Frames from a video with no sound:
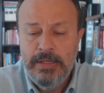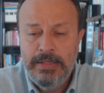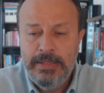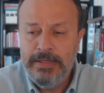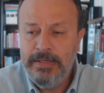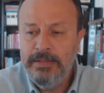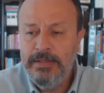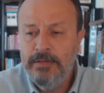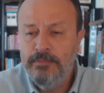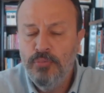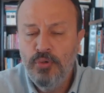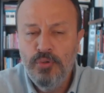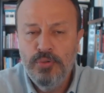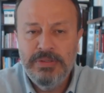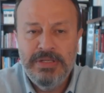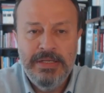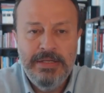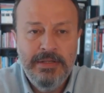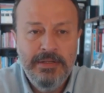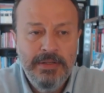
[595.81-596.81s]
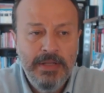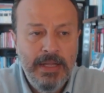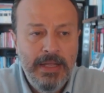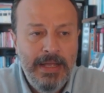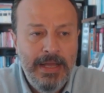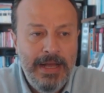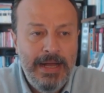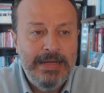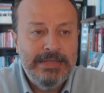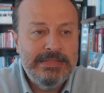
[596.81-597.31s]
İyi de bu ülkenin
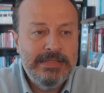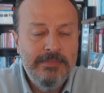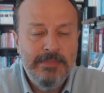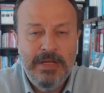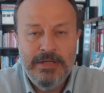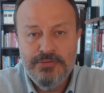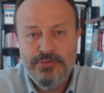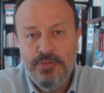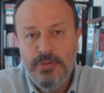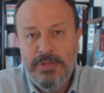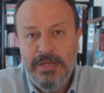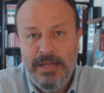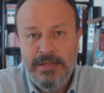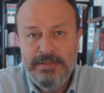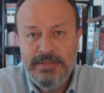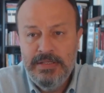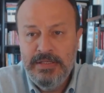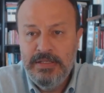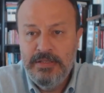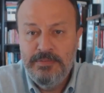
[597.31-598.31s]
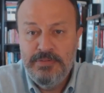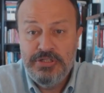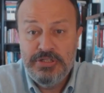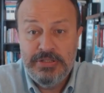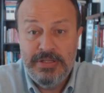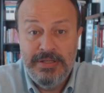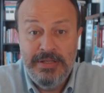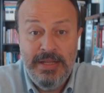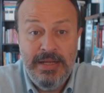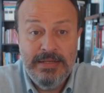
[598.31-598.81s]
her zaman söylendiği gibi
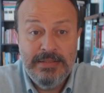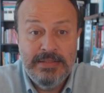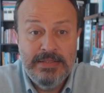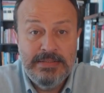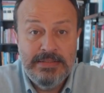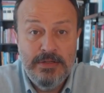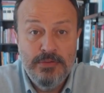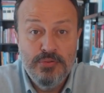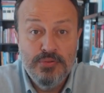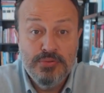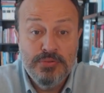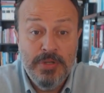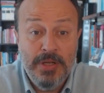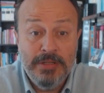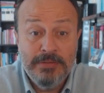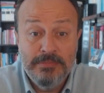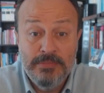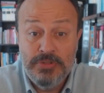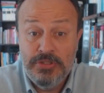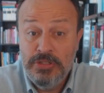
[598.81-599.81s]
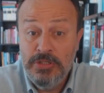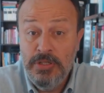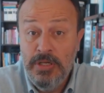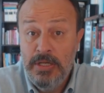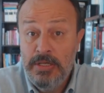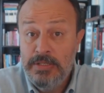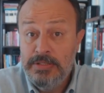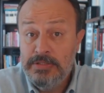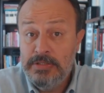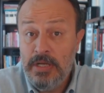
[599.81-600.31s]
işte neredeyse yüzde altmışı
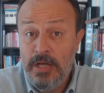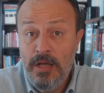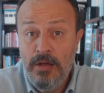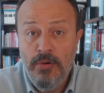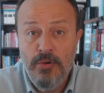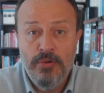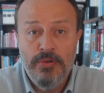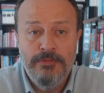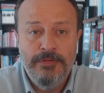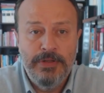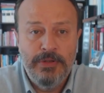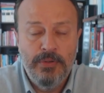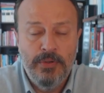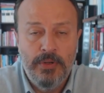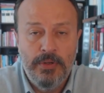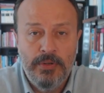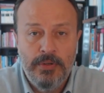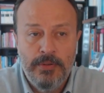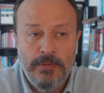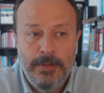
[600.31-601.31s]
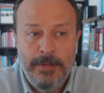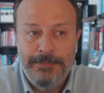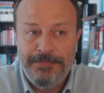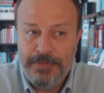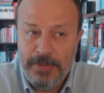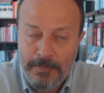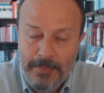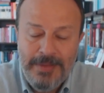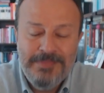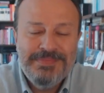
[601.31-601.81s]
sağa oy veriyor.
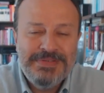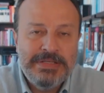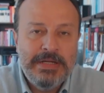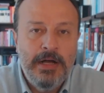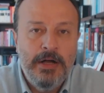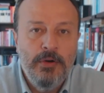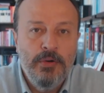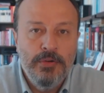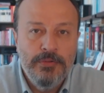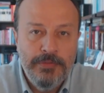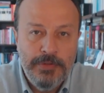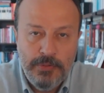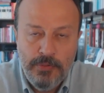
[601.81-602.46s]
Tamam sağa oy